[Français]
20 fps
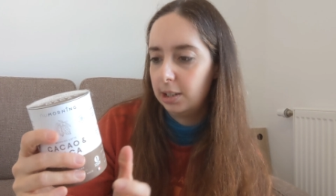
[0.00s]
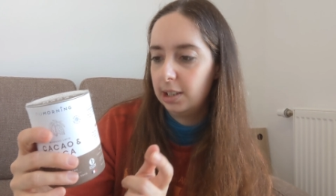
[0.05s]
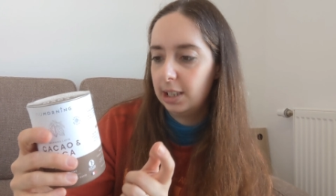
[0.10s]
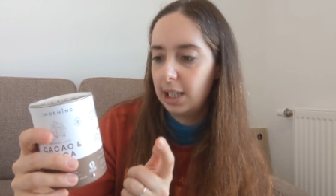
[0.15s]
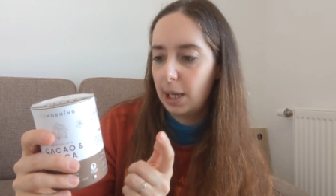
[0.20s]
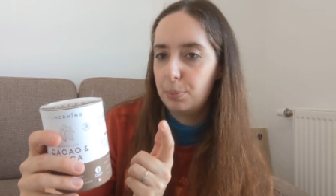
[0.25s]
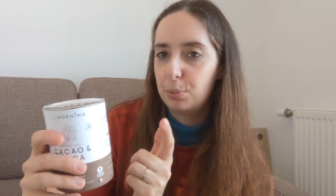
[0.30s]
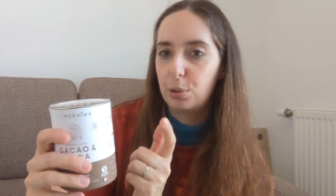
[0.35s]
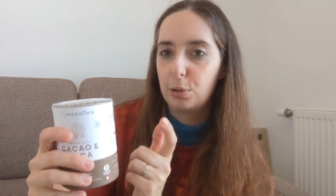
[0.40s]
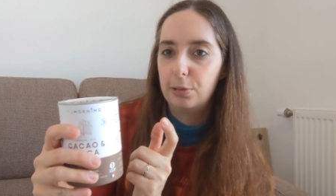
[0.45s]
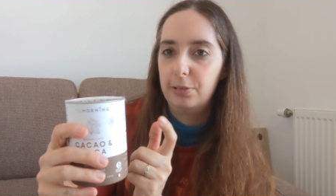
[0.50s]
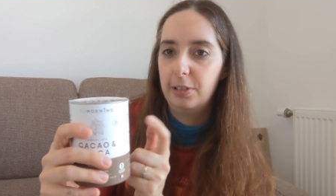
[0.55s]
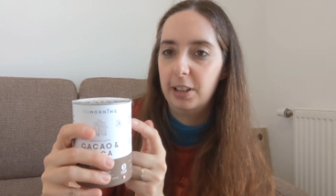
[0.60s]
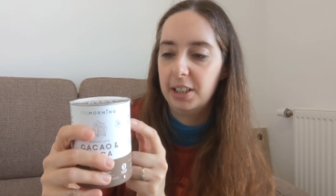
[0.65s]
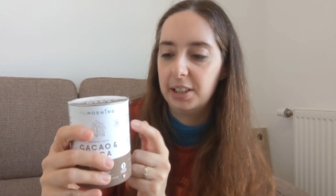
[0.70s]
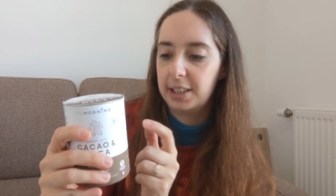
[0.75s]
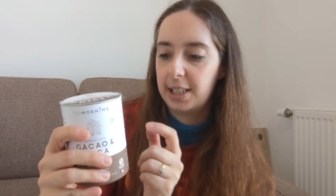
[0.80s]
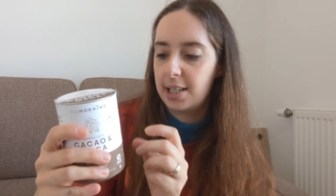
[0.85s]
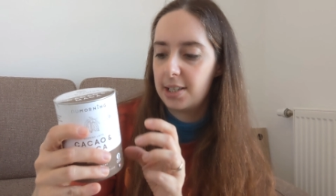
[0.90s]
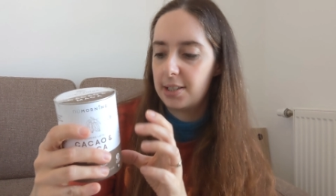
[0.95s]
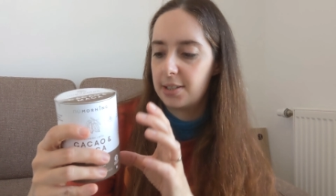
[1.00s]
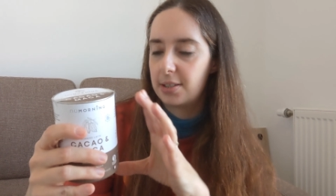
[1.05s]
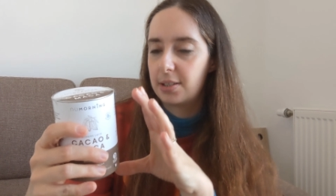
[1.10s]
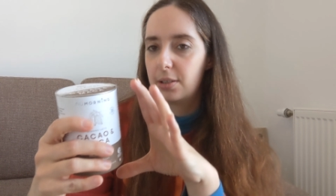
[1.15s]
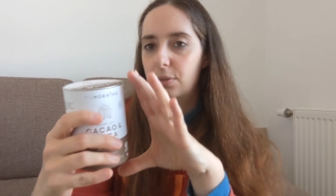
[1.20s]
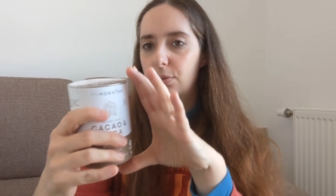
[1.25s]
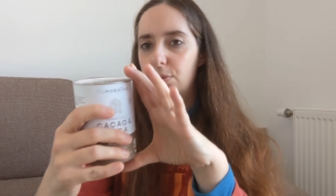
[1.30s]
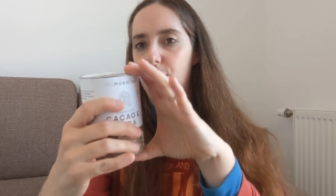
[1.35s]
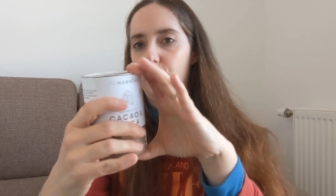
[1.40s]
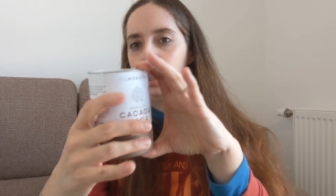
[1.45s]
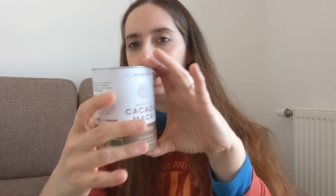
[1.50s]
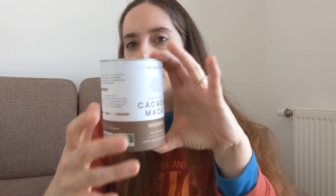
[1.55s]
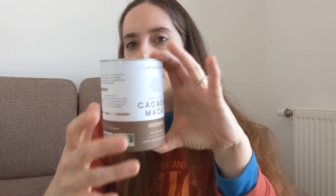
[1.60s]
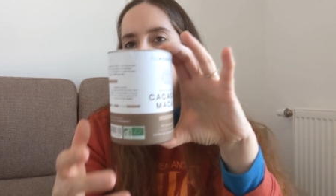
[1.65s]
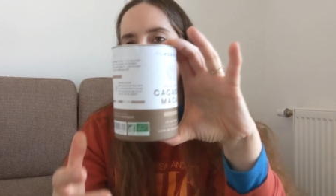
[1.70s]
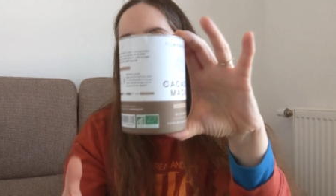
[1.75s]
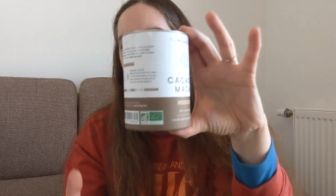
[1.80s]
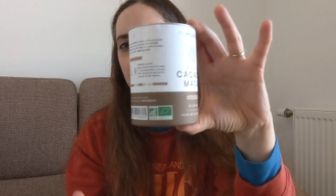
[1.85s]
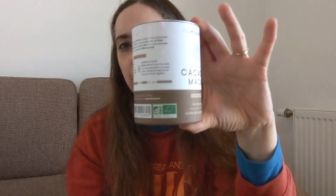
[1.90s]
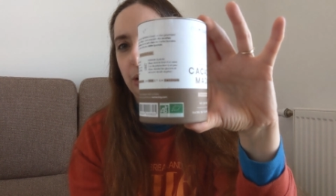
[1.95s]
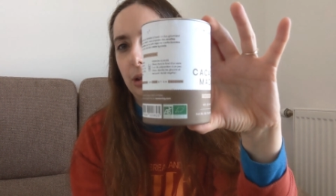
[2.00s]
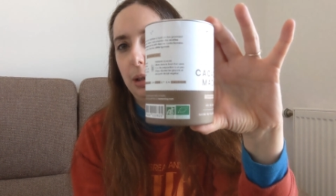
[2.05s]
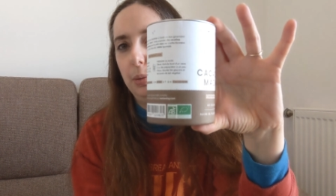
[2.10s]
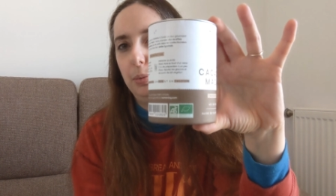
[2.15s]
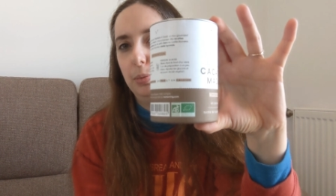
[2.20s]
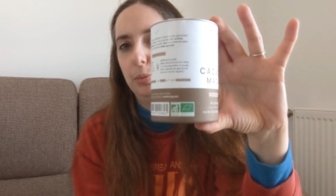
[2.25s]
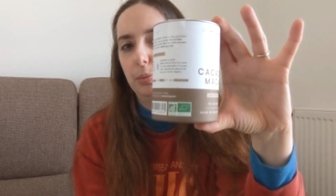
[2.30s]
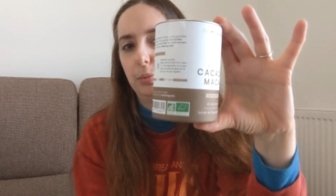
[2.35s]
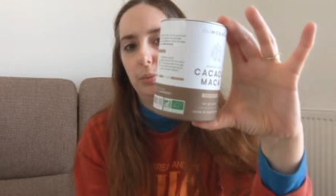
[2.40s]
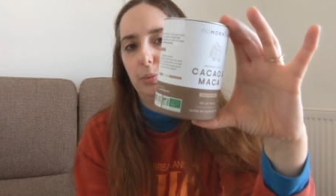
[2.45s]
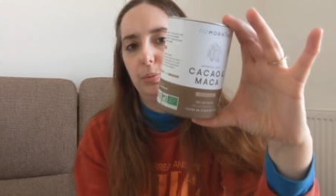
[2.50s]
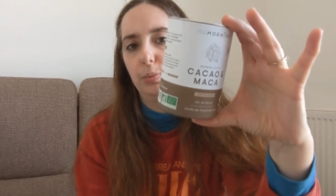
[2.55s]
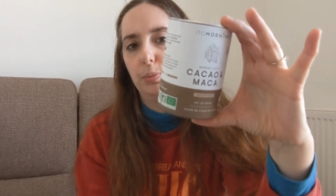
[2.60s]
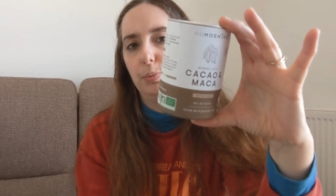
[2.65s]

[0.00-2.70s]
Il y en a pour 20 tasses. Vous voyez, c'est quand même